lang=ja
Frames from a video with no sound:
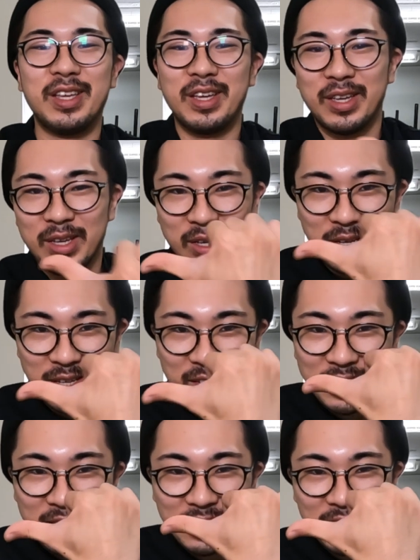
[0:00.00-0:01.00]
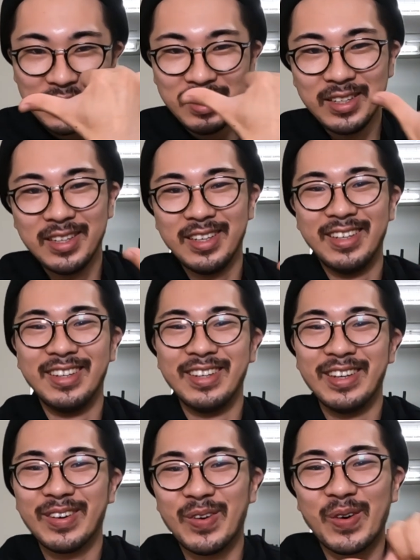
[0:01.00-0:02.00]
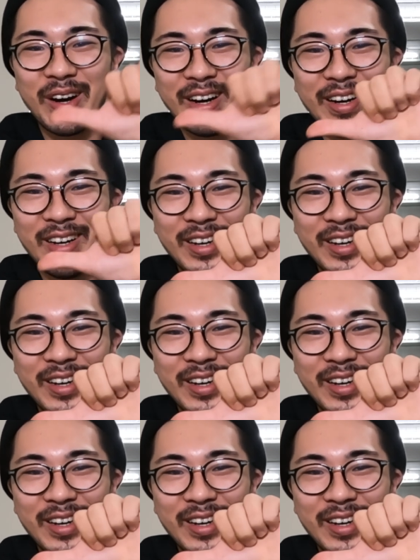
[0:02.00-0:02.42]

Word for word: に出てます、はい、こうか